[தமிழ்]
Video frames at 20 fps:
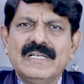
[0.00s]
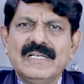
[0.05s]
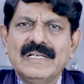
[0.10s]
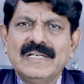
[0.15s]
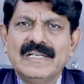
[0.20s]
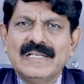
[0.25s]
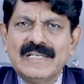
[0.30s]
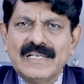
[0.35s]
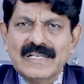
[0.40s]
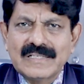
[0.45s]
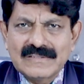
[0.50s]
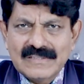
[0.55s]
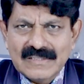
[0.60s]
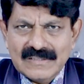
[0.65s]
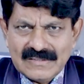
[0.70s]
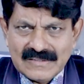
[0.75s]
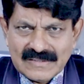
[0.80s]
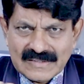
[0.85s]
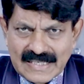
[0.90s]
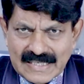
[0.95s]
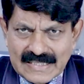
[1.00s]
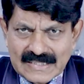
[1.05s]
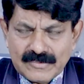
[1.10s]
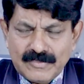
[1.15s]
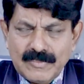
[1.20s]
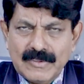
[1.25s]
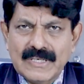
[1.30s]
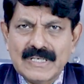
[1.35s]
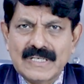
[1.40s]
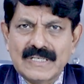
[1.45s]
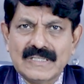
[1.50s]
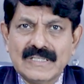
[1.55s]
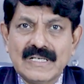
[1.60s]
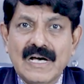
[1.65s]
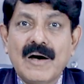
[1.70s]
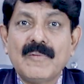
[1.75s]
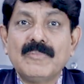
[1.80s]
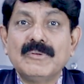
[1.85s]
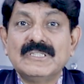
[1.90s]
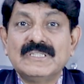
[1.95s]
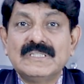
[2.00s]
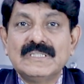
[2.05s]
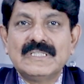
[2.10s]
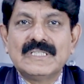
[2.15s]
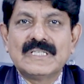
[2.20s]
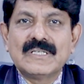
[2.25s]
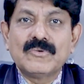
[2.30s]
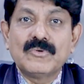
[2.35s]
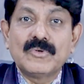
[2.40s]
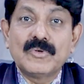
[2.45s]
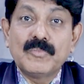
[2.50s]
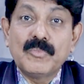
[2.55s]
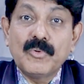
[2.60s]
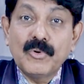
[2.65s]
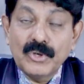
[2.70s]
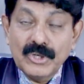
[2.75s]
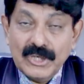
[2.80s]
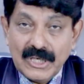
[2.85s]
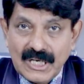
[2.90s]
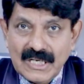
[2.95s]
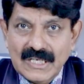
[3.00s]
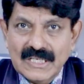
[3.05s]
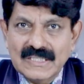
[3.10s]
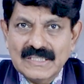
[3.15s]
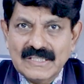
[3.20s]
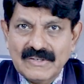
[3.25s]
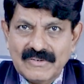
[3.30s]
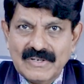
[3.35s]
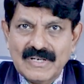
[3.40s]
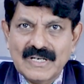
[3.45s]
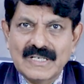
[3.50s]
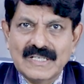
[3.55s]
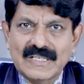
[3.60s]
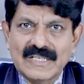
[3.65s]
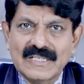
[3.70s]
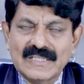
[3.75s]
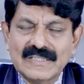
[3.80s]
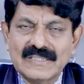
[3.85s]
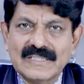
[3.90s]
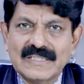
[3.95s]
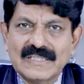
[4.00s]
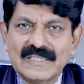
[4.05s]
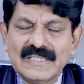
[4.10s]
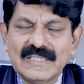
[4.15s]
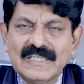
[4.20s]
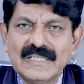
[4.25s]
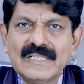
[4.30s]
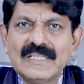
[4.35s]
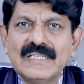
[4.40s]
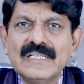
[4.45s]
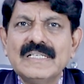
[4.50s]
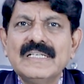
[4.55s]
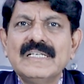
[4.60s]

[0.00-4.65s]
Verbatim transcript: இல்லை எக்ஸஸ் செக்ஸ் பண்ணுறது ஆபத்துன்ற ஒரு போலியான தவறான கருத்து இருக்குது